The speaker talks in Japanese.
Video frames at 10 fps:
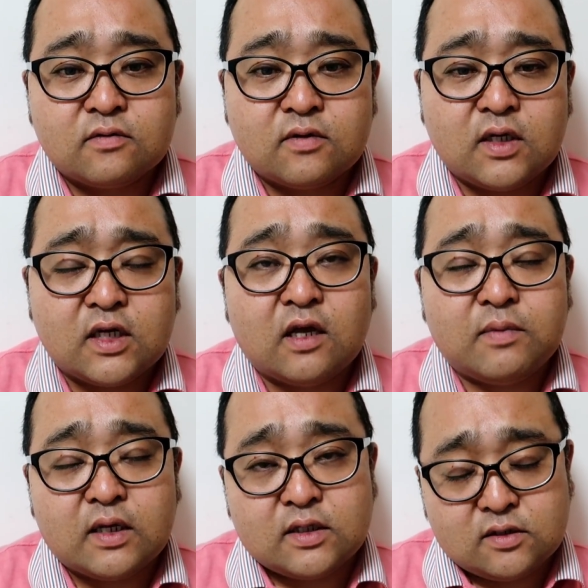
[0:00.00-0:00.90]
これ2回
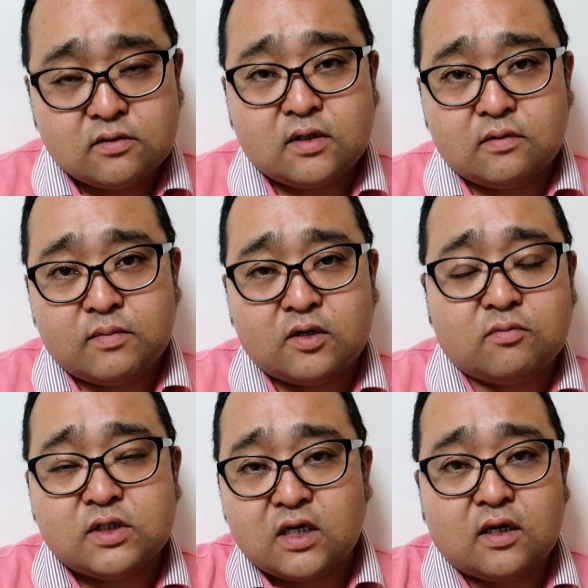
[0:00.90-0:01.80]
目なんですよって目黒
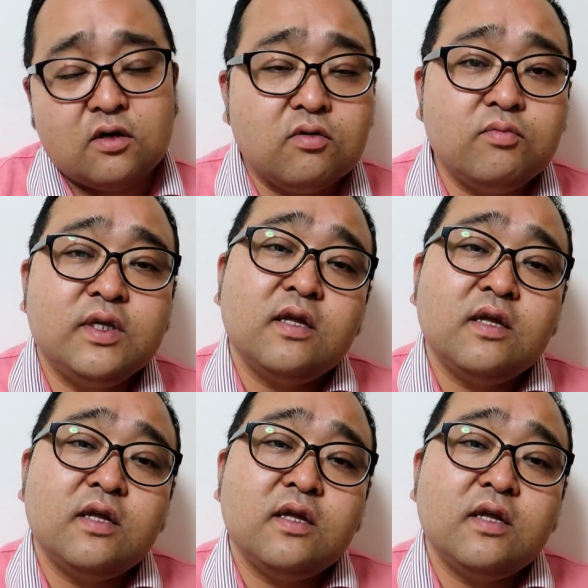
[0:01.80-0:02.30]
武者が両方見